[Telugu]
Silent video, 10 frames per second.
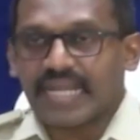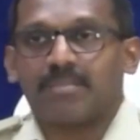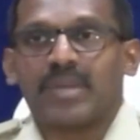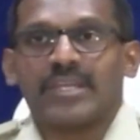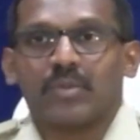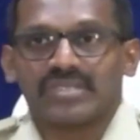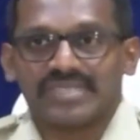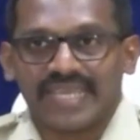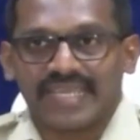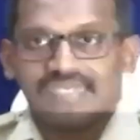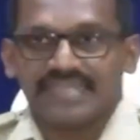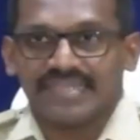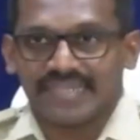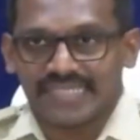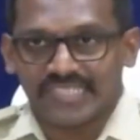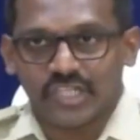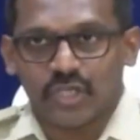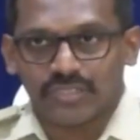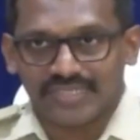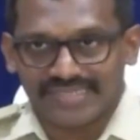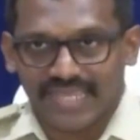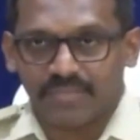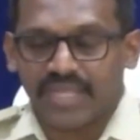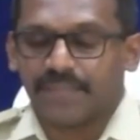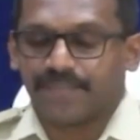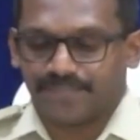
కంప్లైంట్ వాస్ టేకన్ రిజిస్టర్డ్ ఆన్ ద సేమ్ డే